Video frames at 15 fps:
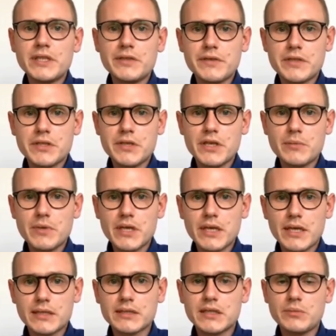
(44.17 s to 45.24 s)
doświadczeniem
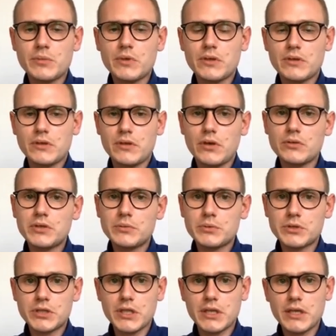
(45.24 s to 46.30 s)
lekarskim o
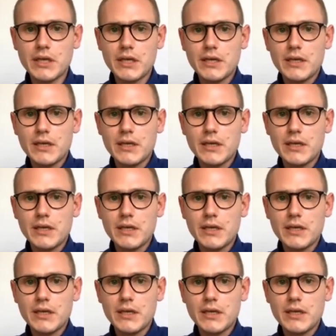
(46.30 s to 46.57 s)
tym, że